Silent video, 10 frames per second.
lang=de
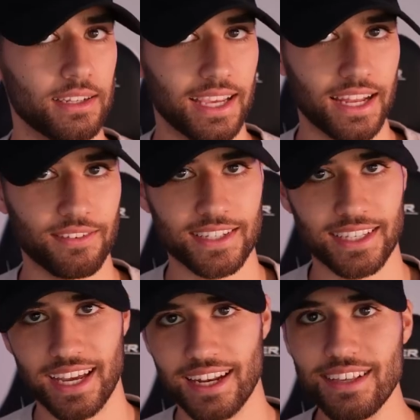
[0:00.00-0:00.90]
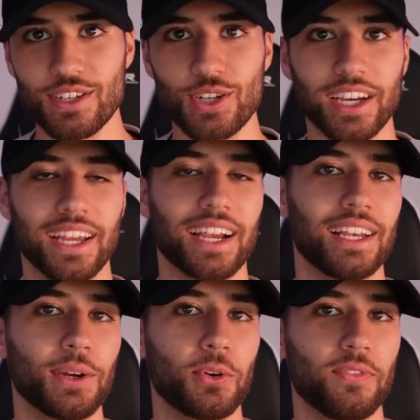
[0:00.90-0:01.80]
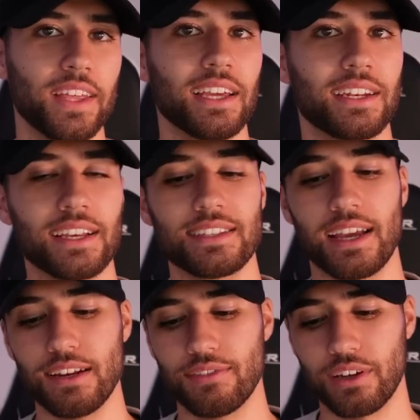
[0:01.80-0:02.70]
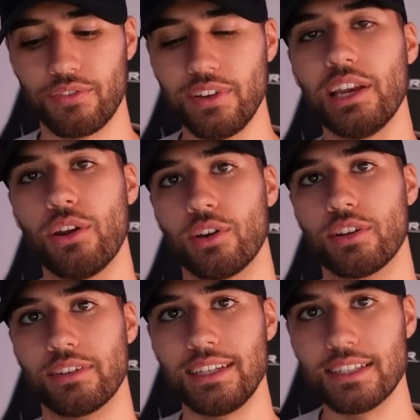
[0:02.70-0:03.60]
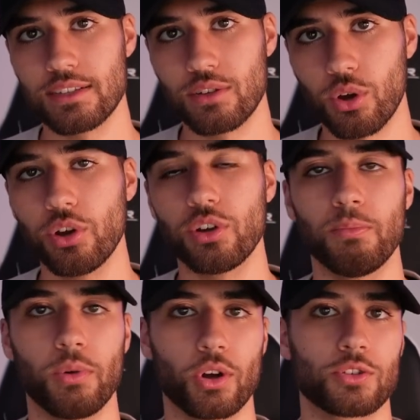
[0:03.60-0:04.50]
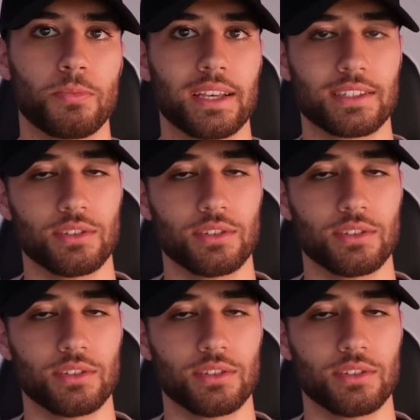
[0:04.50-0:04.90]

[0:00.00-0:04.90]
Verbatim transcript: Die etwas realistischere Erklärung wäre, dass einfach viele Leute diesen teuren Blockspace